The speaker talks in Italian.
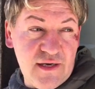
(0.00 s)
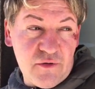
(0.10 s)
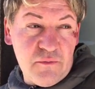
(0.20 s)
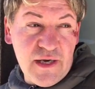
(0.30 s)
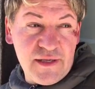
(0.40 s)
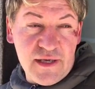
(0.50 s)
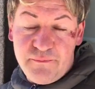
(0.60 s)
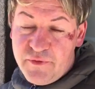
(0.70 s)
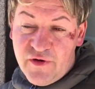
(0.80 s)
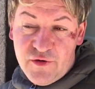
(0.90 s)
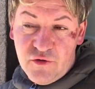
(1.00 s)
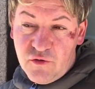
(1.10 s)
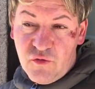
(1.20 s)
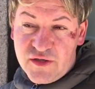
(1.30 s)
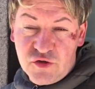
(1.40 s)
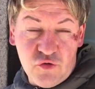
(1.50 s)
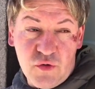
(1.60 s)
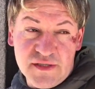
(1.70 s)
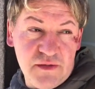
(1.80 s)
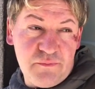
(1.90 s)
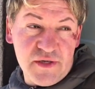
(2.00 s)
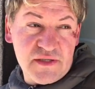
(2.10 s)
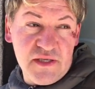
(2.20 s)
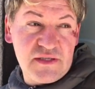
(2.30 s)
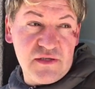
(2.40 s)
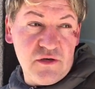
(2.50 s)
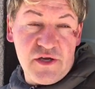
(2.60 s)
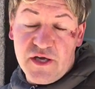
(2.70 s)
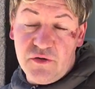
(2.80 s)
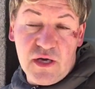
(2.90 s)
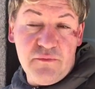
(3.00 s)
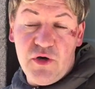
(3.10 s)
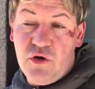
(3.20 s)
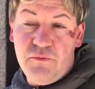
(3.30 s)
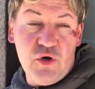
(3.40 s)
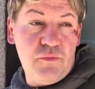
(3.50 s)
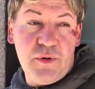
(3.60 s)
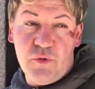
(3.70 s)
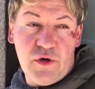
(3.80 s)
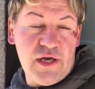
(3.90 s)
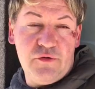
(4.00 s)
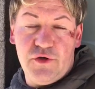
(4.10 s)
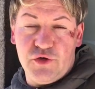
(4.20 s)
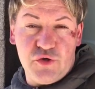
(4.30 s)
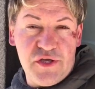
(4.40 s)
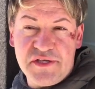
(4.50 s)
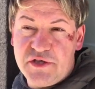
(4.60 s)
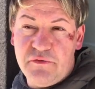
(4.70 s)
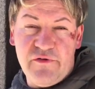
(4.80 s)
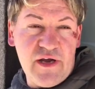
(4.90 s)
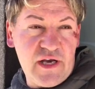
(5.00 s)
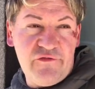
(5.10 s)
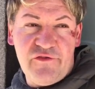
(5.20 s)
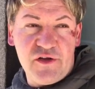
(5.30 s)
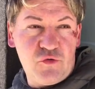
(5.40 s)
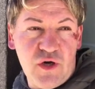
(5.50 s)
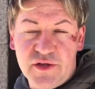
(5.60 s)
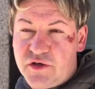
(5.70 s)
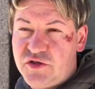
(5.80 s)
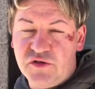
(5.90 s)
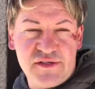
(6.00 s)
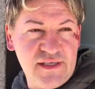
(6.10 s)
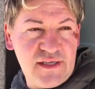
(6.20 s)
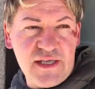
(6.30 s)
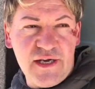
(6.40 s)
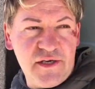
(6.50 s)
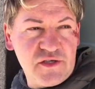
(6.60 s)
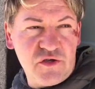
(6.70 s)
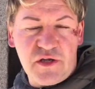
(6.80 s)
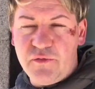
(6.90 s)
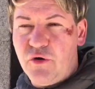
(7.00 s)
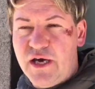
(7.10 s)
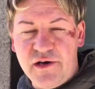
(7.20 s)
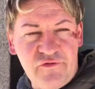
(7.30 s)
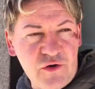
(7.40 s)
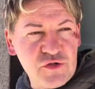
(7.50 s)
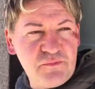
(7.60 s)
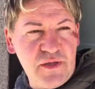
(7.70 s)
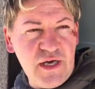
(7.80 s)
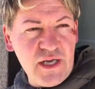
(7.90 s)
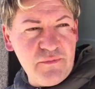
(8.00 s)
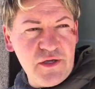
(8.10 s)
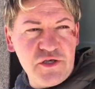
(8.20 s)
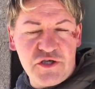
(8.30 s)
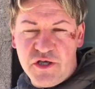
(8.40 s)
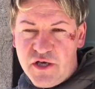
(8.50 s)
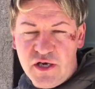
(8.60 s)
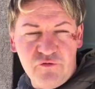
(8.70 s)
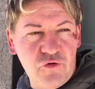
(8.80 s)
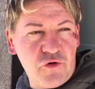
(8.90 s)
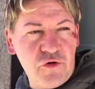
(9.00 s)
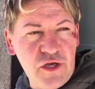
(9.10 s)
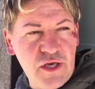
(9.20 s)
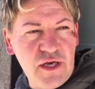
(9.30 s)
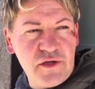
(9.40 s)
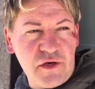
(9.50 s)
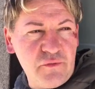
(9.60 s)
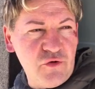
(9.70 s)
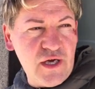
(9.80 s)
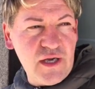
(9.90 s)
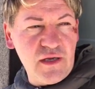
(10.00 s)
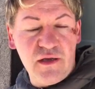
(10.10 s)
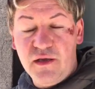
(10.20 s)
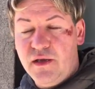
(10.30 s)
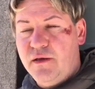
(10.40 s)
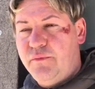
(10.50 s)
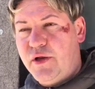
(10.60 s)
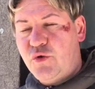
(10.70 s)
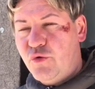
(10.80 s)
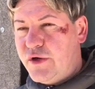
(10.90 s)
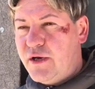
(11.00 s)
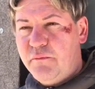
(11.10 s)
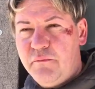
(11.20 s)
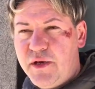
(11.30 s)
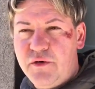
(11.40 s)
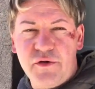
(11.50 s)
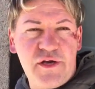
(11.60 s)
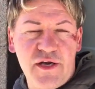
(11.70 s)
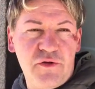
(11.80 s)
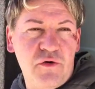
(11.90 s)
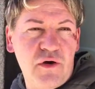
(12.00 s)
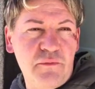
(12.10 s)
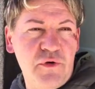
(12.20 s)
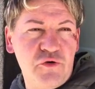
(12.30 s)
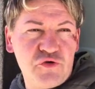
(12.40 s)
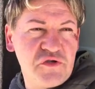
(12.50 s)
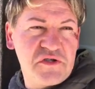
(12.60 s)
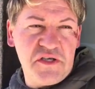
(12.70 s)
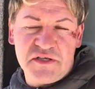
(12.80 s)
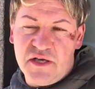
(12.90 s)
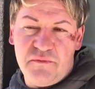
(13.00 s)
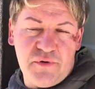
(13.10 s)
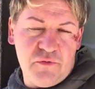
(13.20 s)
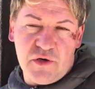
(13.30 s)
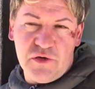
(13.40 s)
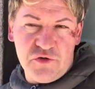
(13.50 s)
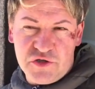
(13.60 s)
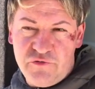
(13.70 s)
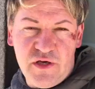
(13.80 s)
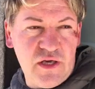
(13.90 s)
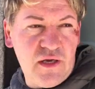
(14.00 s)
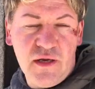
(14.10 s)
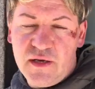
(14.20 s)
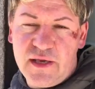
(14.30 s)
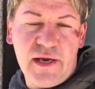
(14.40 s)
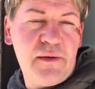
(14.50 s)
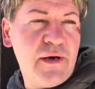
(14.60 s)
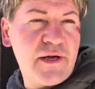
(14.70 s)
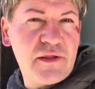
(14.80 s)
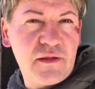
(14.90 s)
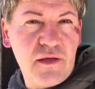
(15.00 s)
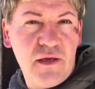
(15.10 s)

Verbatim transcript: che ormai i tempi vanno, sono quasi in prescrizione, chiedo che almeno, almeno il primo grado di giudizio mi venga effettuato, che sono sette anni che sono tribunale, fra ospedali, medicina del lavoro, in alle tribunali, per cui almeno chiedo almeno giustizia nel primo grado civile, che ripar-